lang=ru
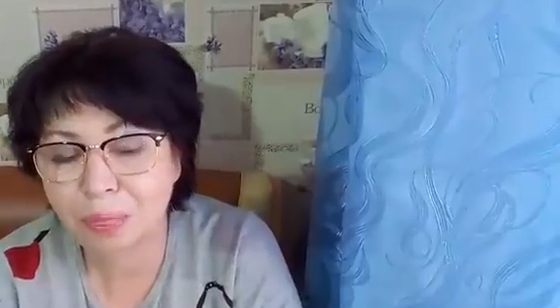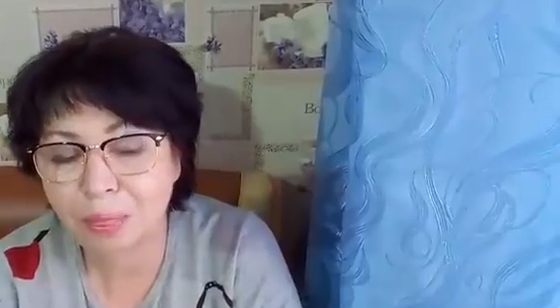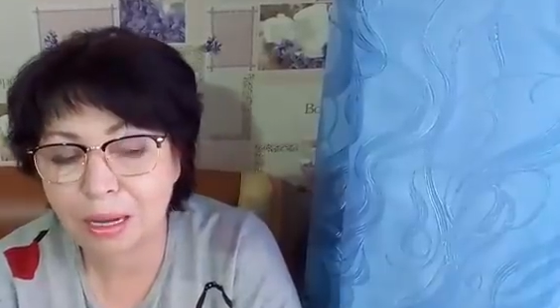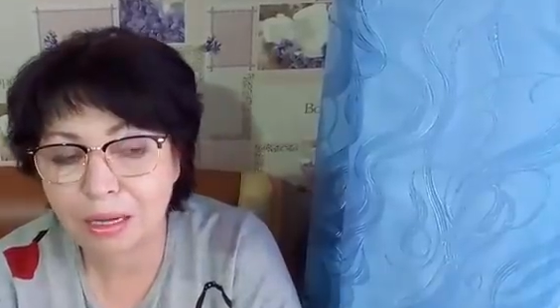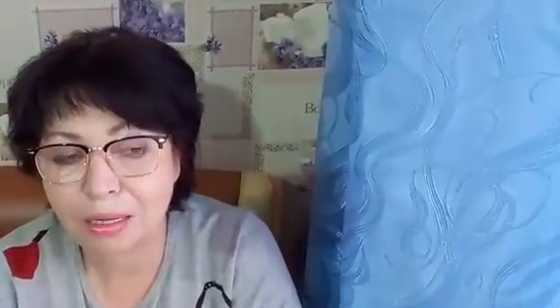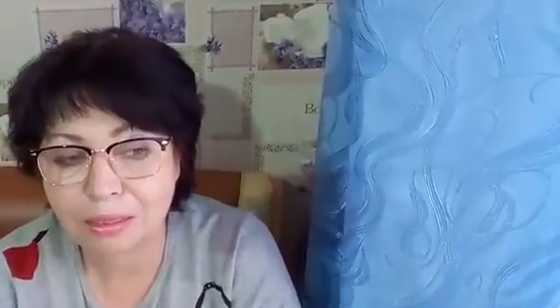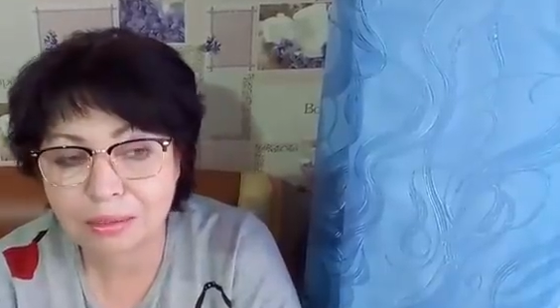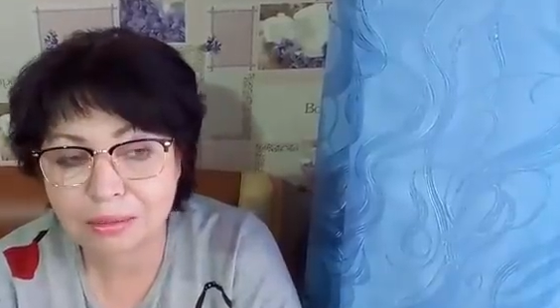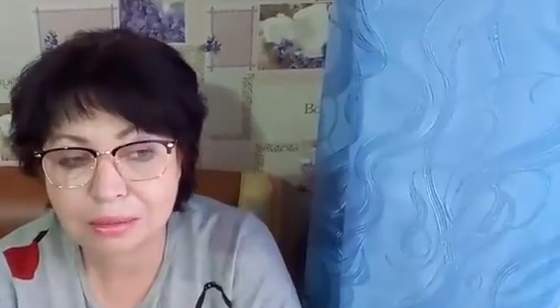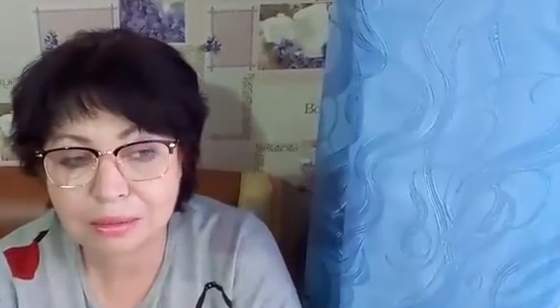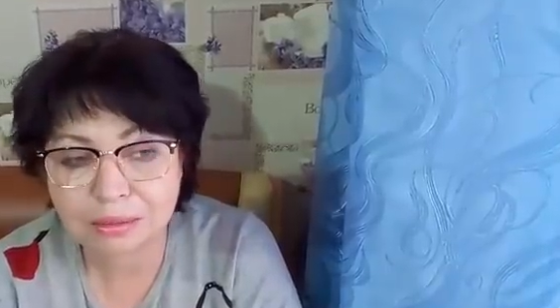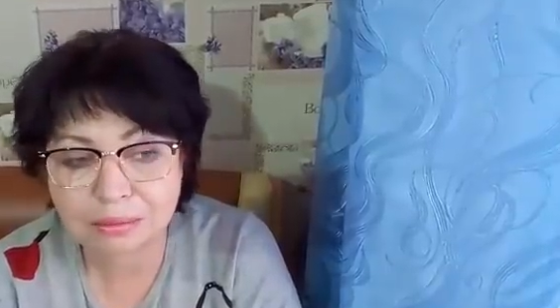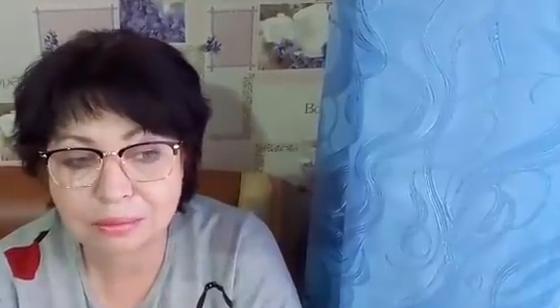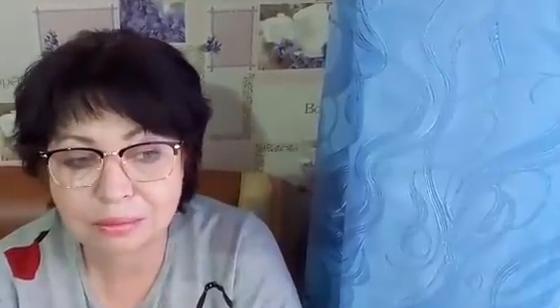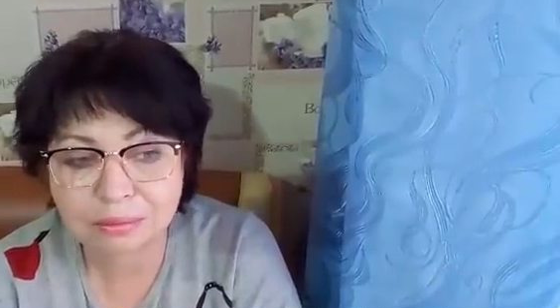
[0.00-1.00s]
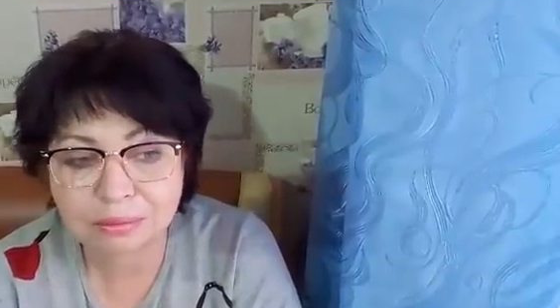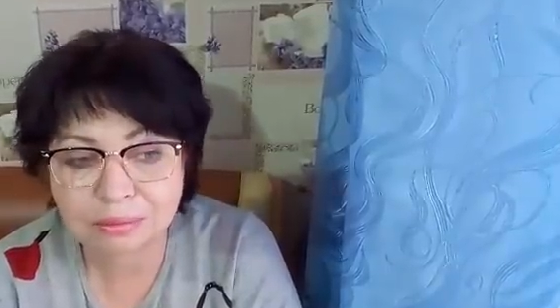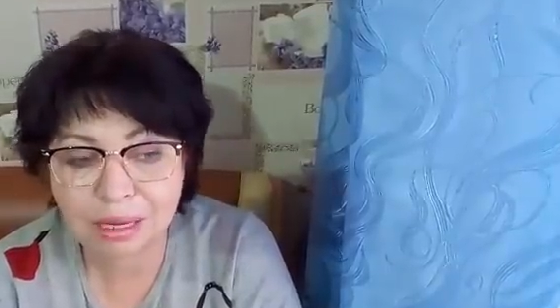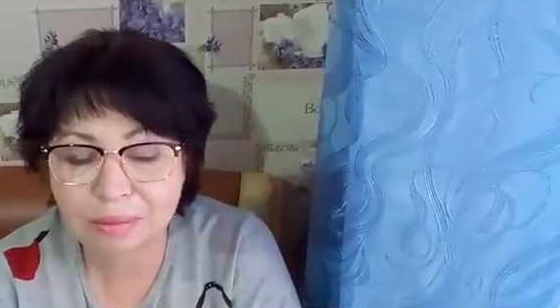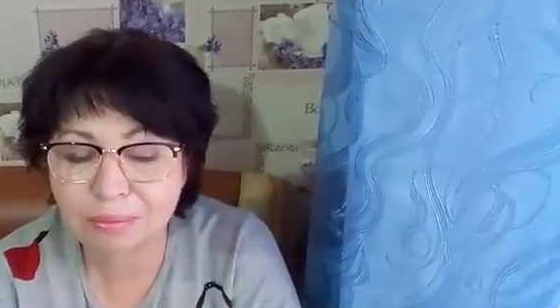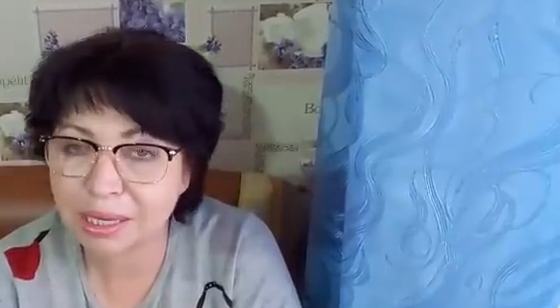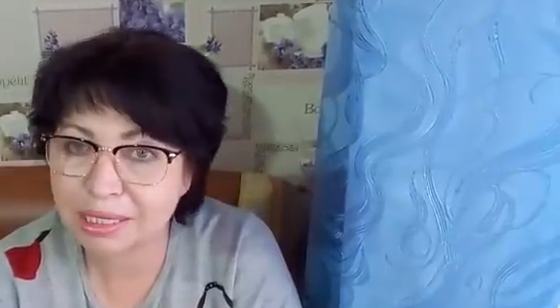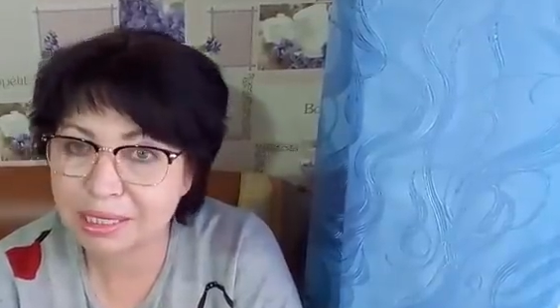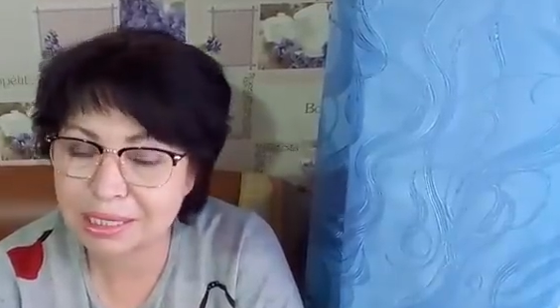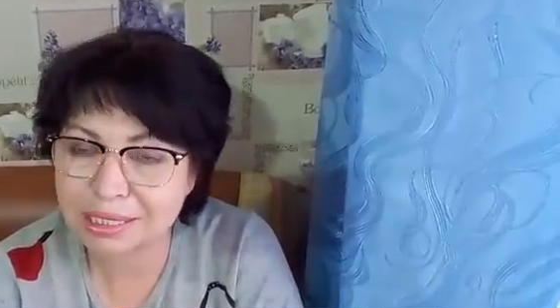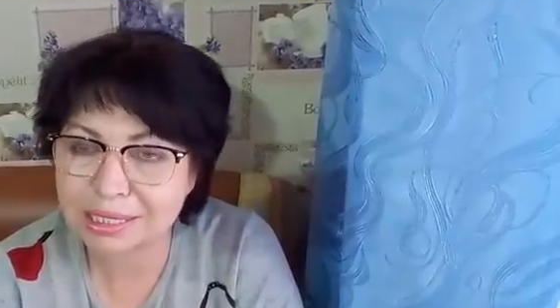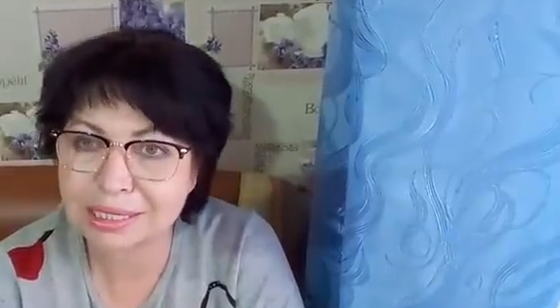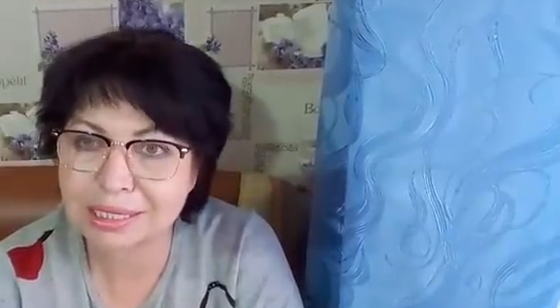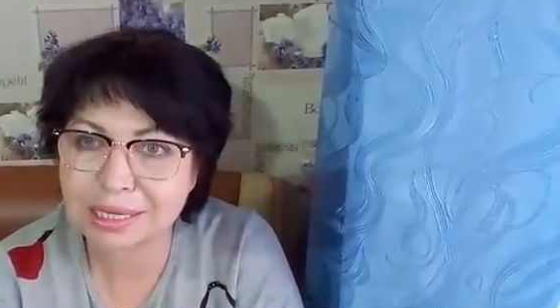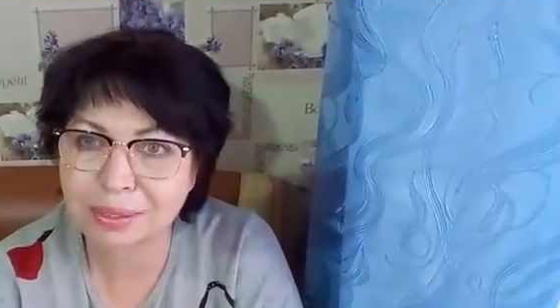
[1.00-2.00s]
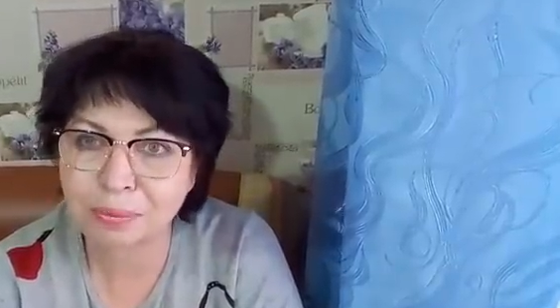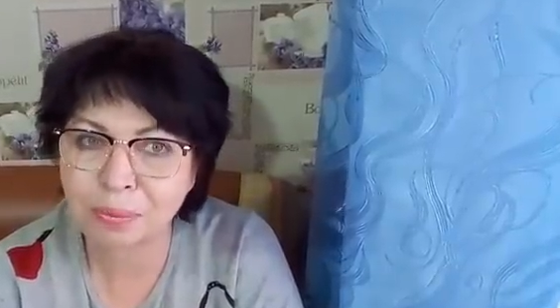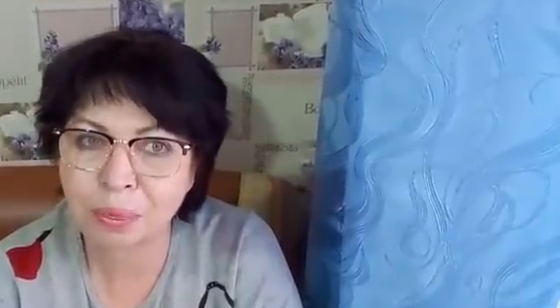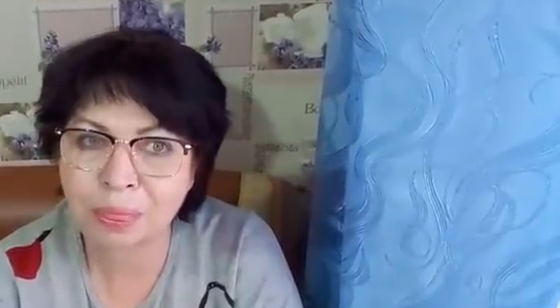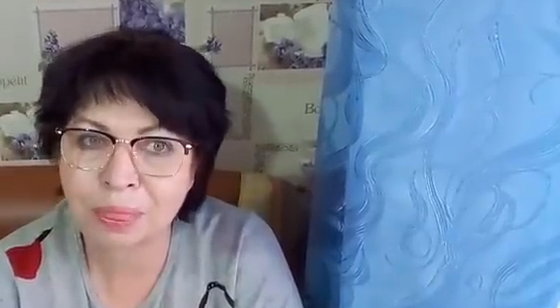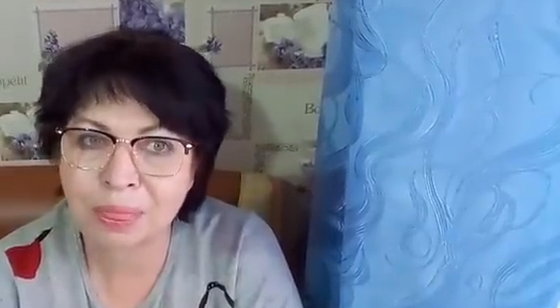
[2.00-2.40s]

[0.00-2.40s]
а, обратиться